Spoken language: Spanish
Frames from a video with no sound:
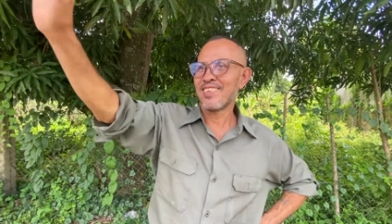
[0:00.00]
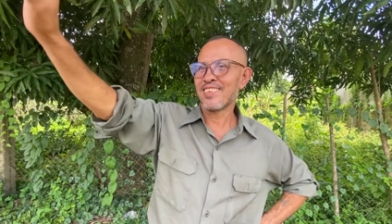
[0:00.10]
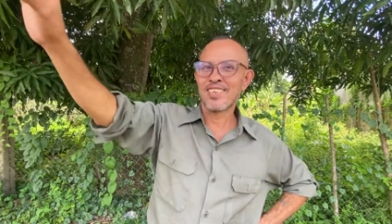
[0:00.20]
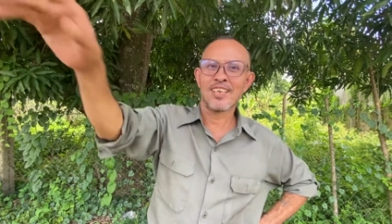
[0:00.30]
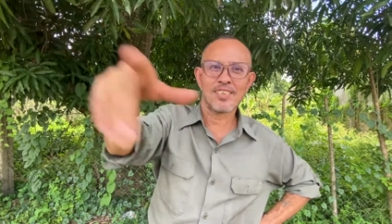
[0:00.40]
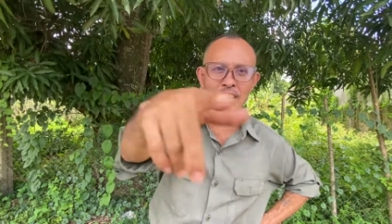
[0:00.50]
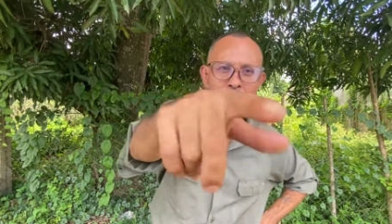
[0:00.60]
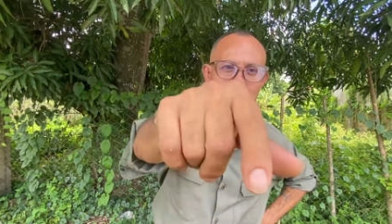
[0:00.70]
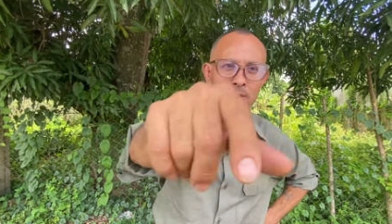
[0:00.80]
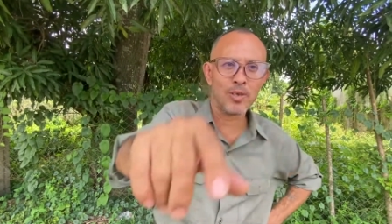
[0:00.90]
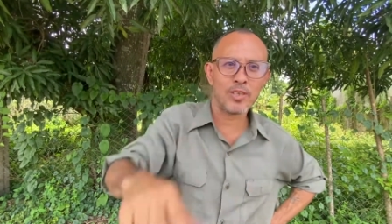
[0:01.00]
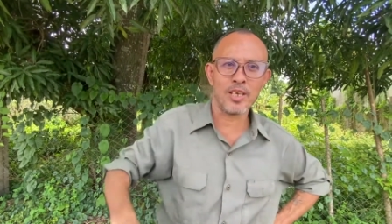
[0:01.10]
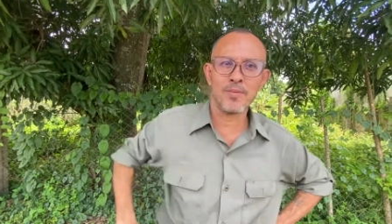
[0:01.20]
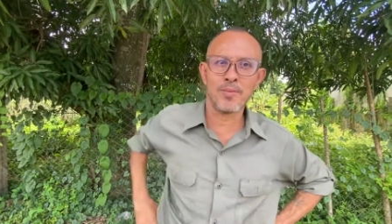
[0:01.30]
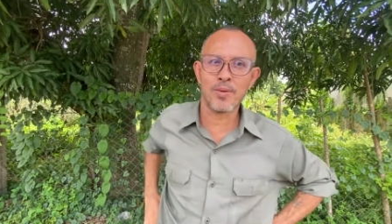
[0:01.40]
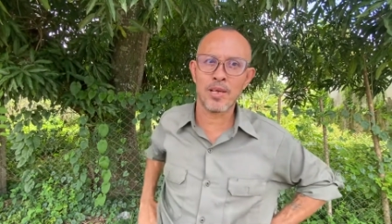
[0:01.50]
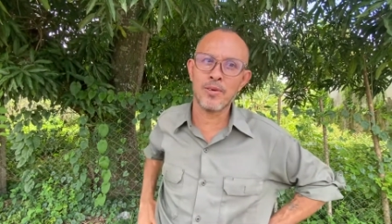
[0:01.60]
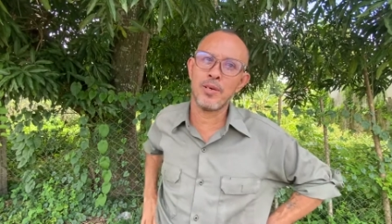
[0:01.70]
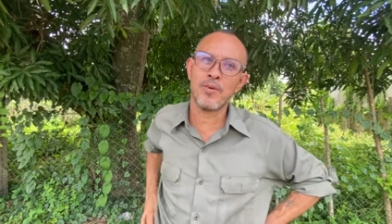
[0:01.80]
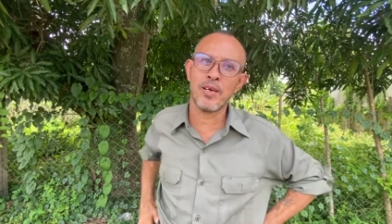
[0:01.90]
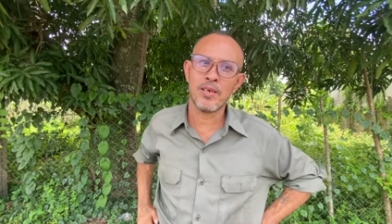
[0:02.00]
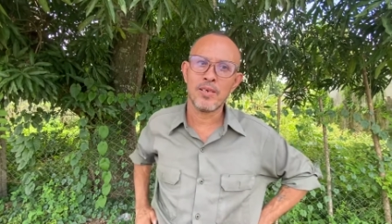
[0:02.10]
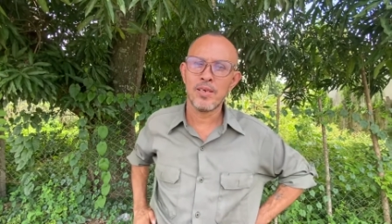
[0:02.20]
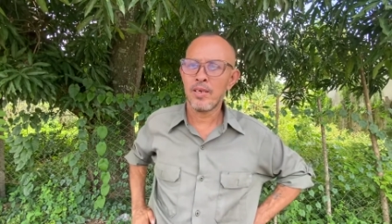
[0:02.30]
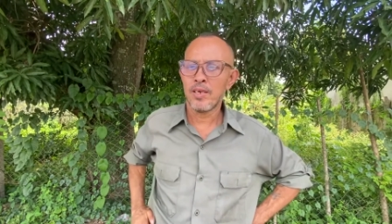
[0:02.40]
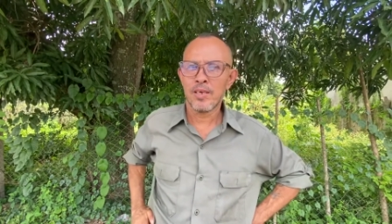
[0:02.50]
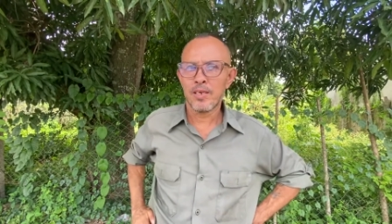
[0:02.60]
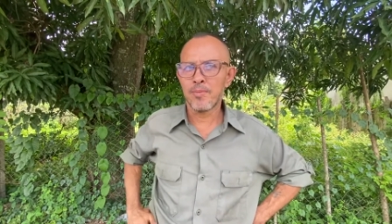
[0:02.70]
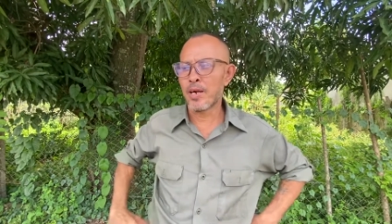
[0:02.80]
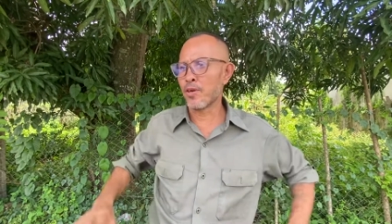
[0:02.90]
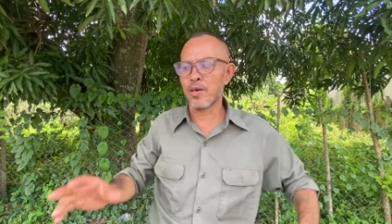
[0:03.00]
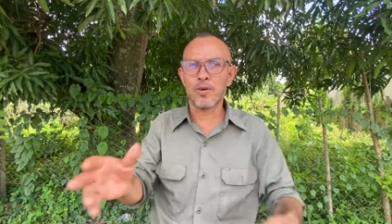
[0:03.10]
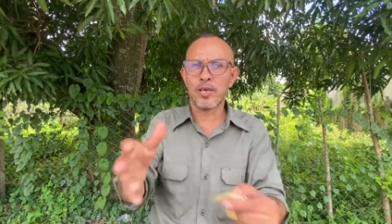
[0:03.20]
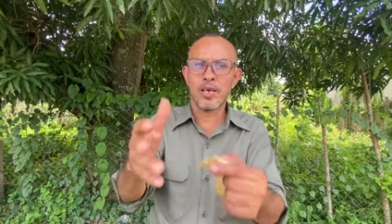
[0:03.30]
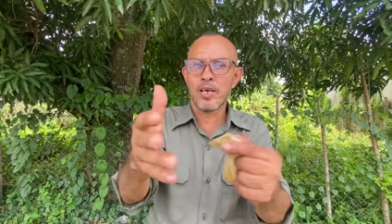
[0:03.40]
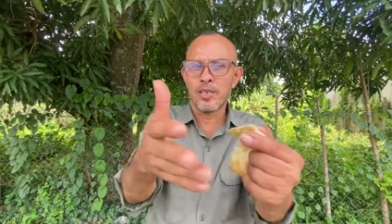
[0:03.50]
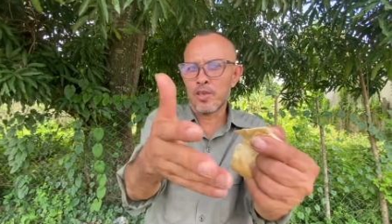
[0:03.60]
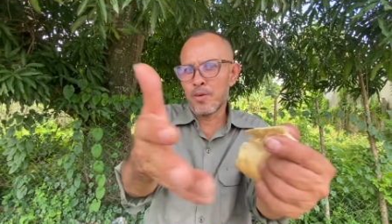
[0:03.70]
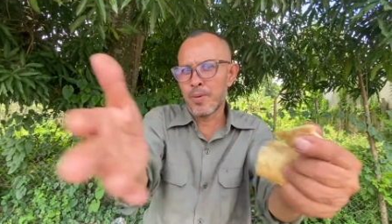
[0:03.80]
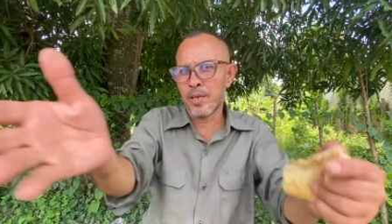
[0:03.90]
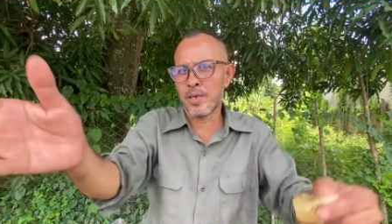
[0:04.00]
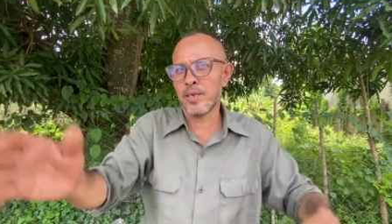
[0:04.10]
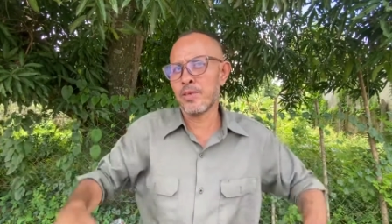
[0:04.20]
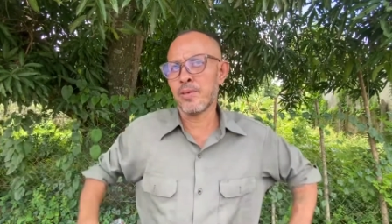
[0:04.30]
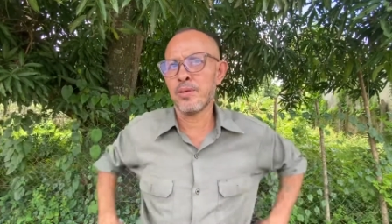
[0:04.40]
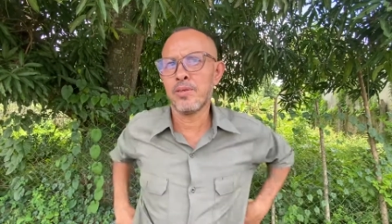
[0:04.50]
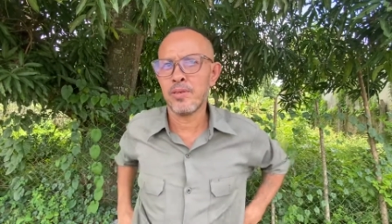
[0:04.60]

Ya estamos en nuevos tiempos. La Biblia, Mario, ahora ya la gente no predica de Dios.